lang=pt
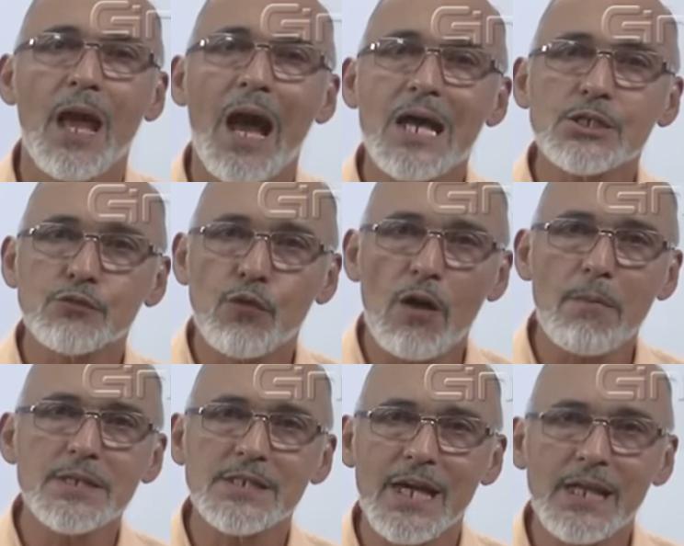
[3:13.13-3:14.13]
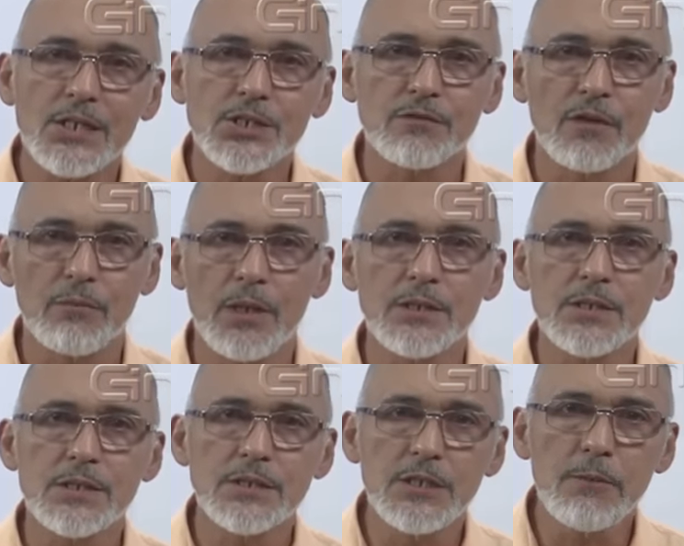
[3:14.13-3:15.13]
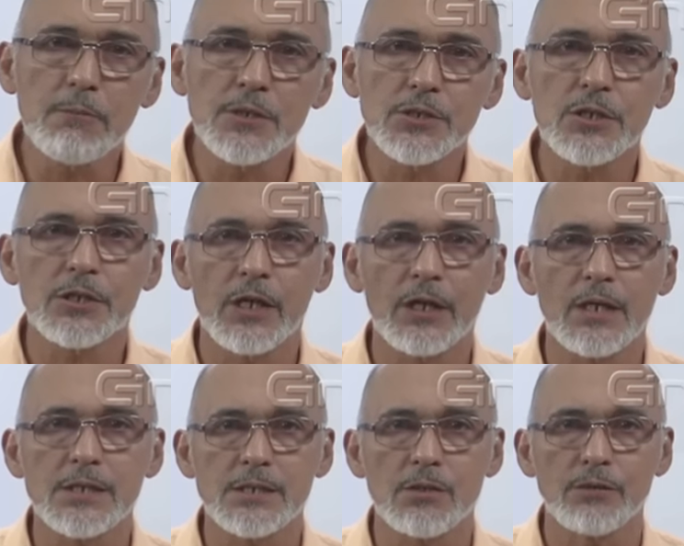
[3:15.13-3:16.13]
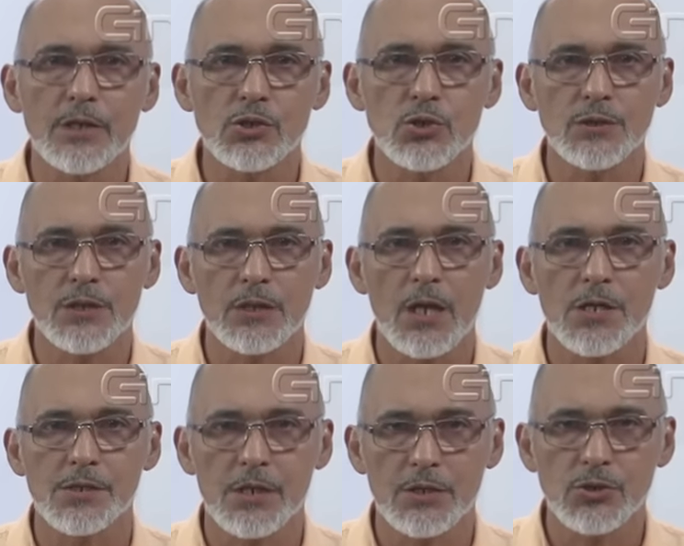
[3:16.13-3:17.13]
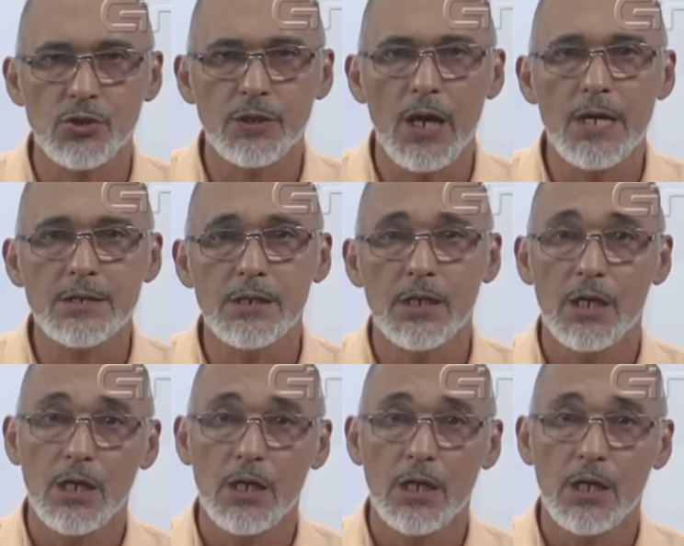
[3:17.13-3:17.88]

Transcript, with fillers: as formas relativamente simples de integração das sociedades tradicionais